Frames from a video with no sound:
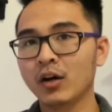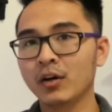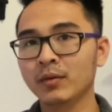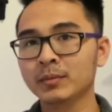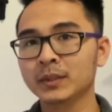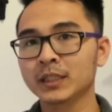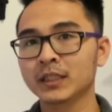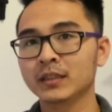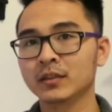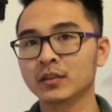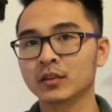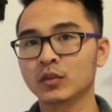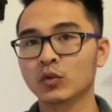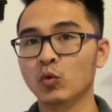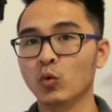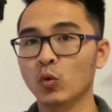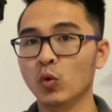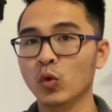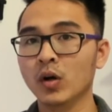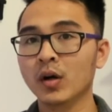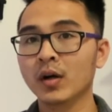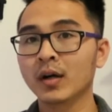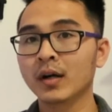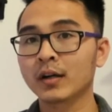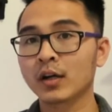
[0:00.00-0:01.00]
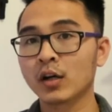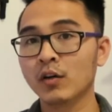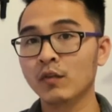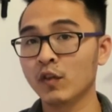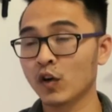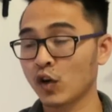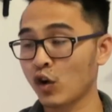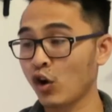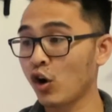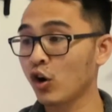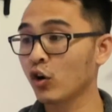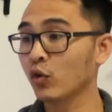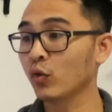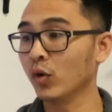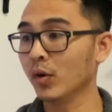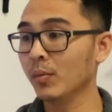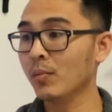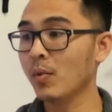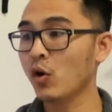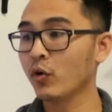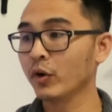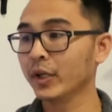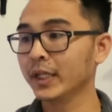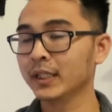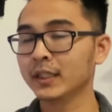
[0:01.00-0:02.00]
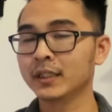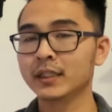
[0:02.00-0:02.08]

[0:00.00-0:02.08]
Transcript: option của cover call của Boeing.